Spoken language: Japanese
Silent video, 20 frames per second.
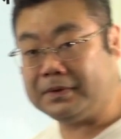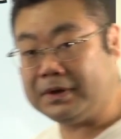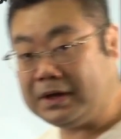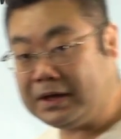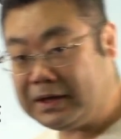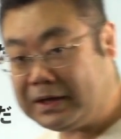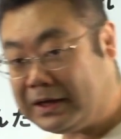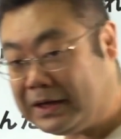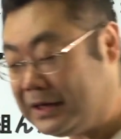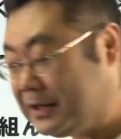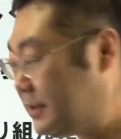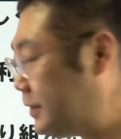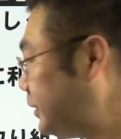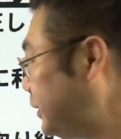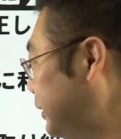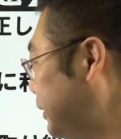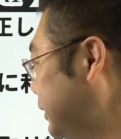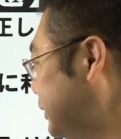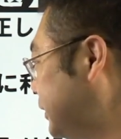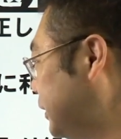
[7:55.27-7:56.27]
はい。
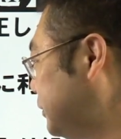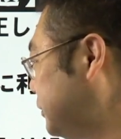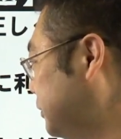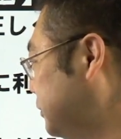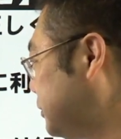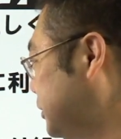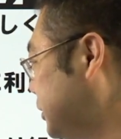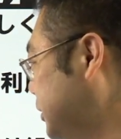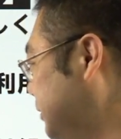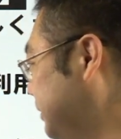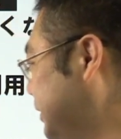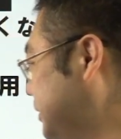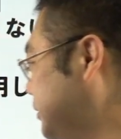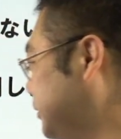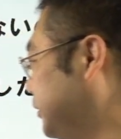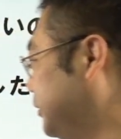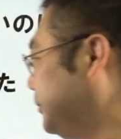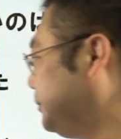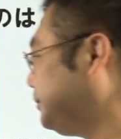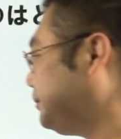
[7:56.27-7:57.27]
では早速行きま
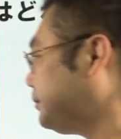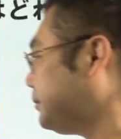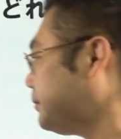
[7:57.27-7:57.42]
しょう。